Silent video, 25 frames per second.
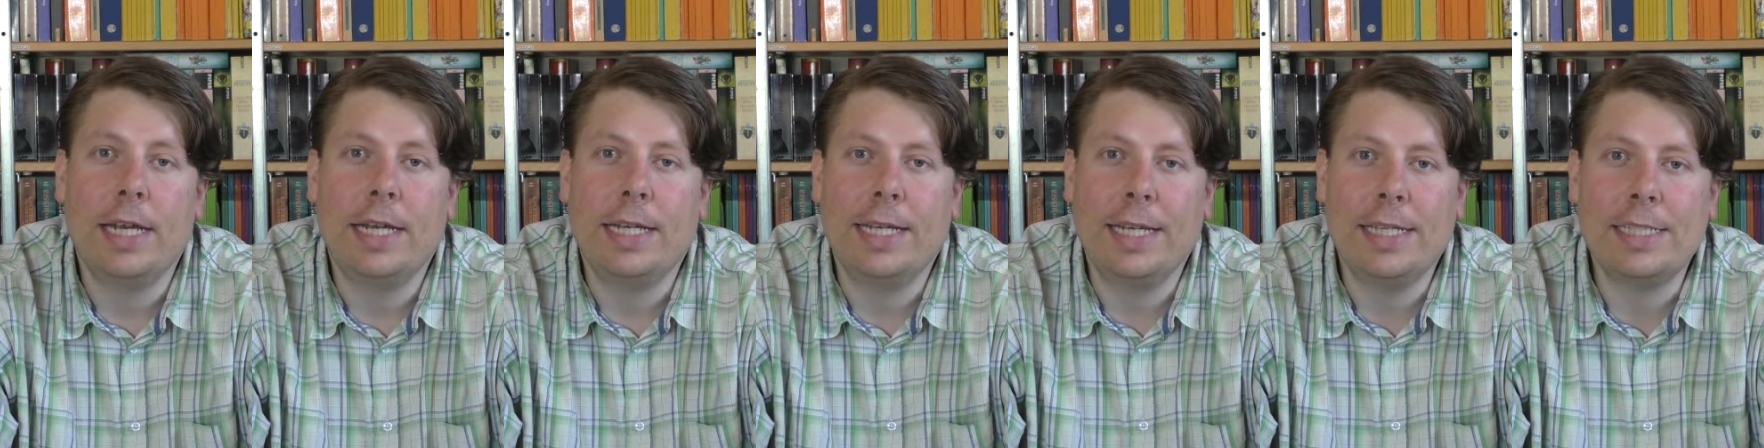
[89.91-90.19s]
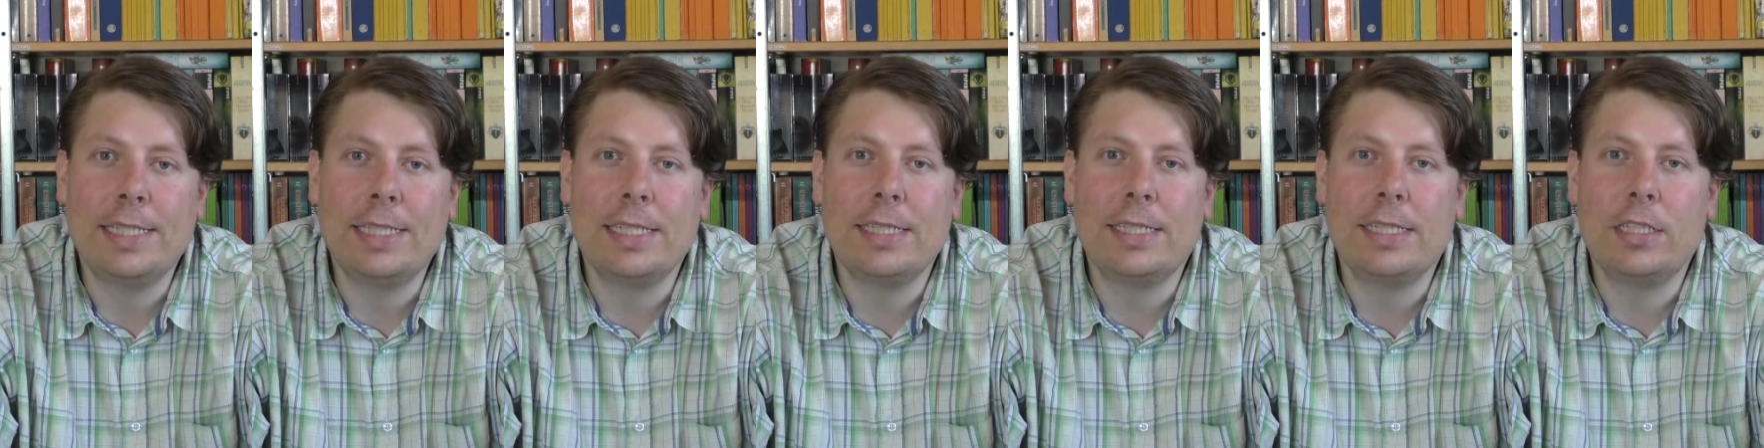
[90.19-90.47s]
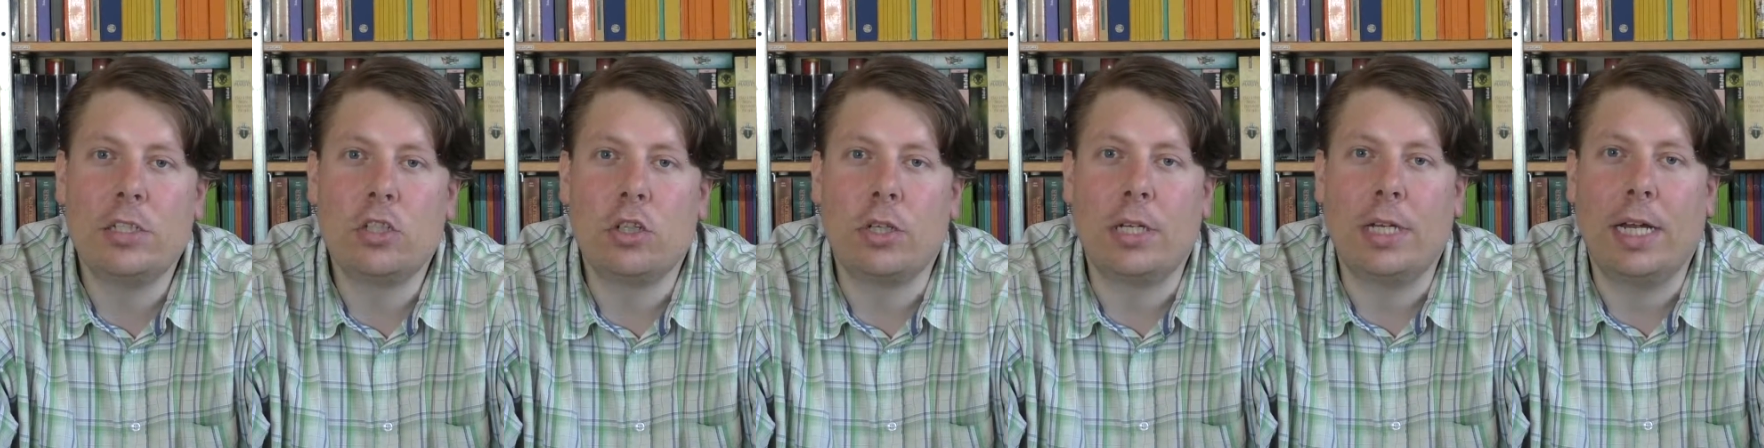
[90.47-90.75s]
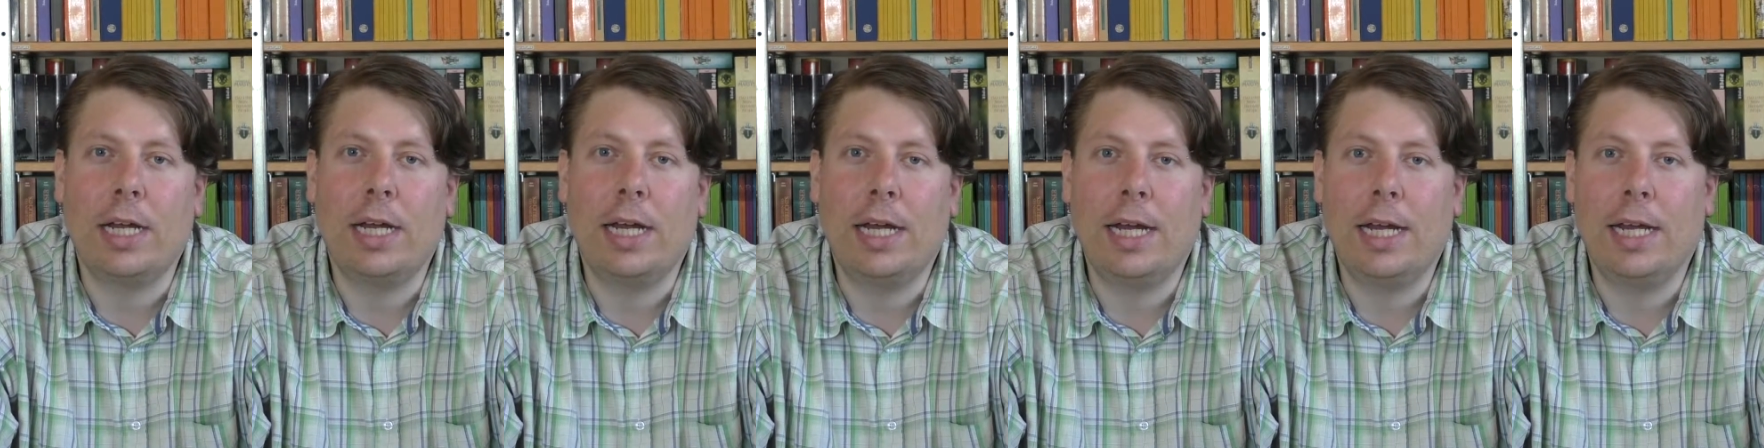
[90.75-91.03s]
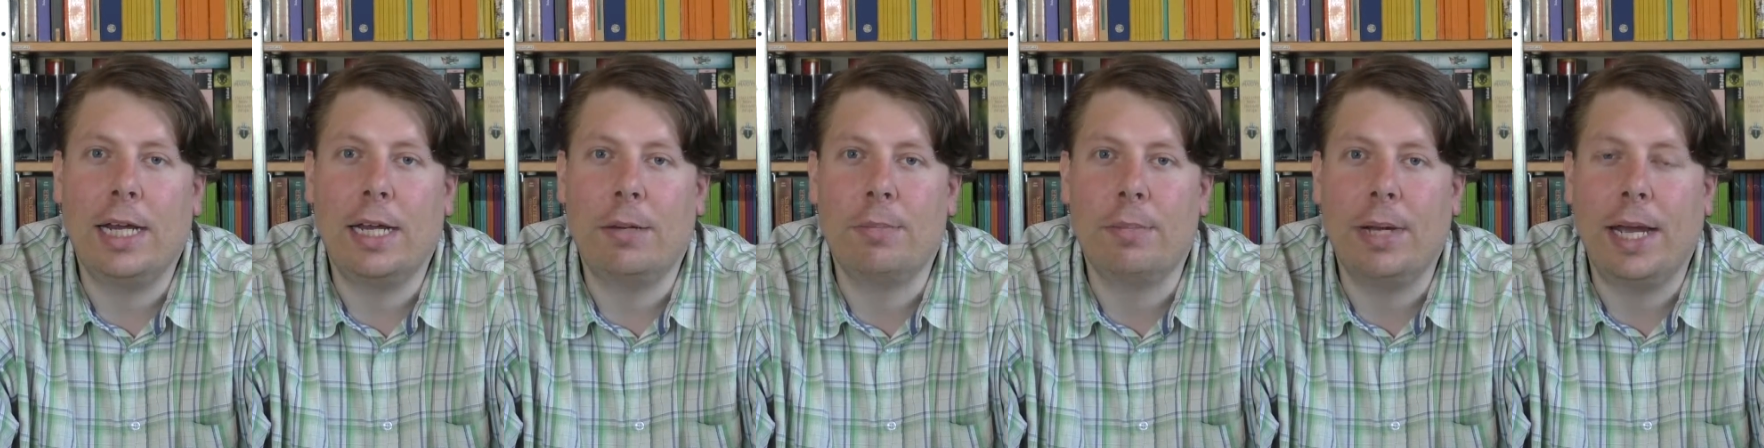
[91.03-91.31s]
jetzt sind sie schon
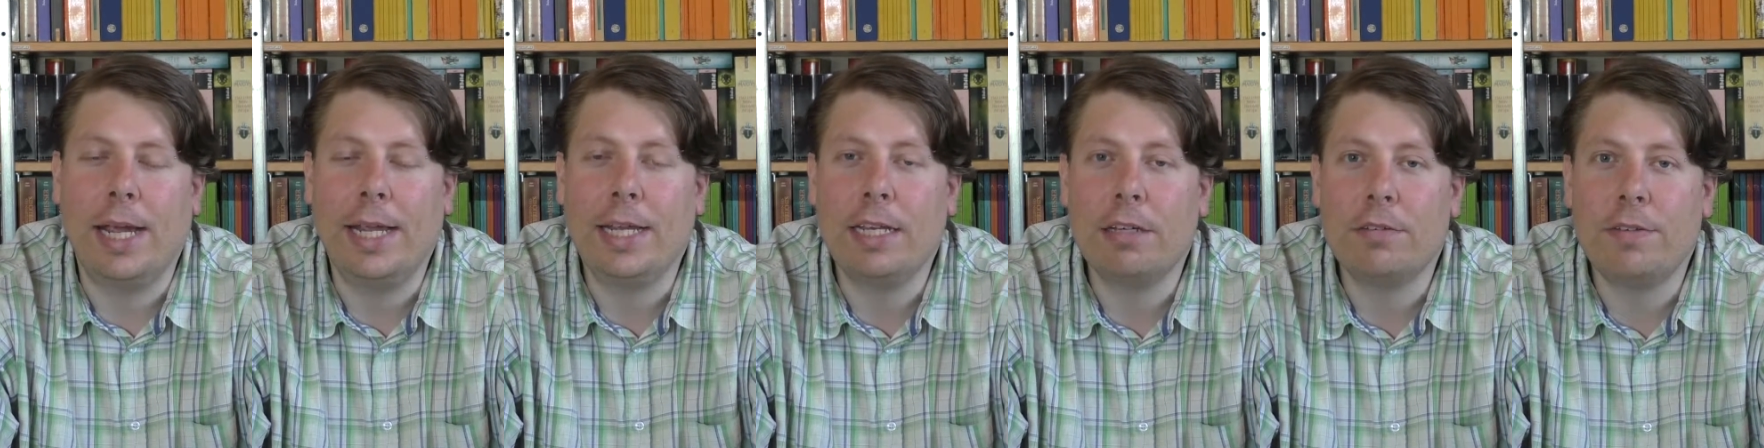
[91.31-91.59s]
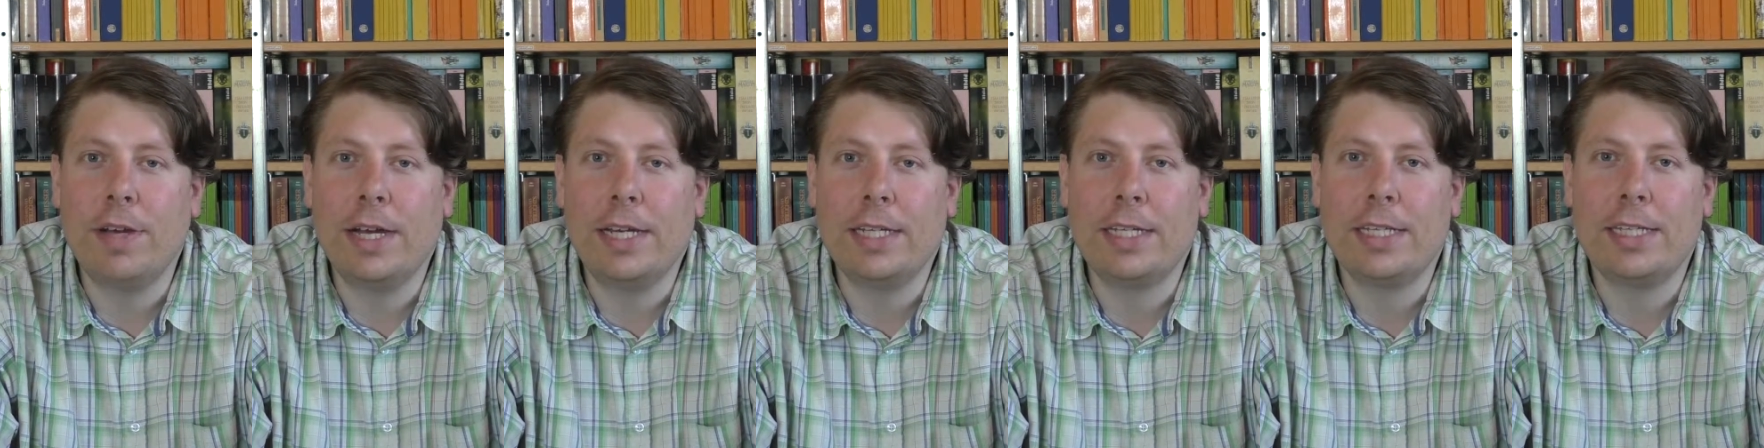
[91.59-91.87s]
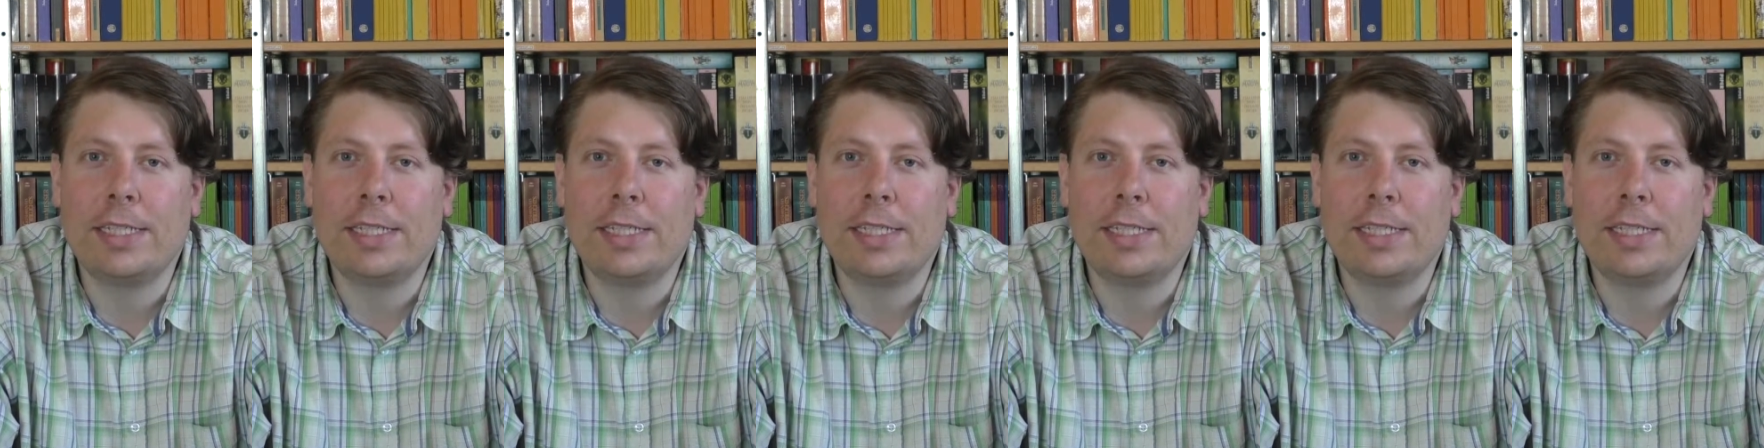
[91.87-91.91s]
ähm, eingeweiht.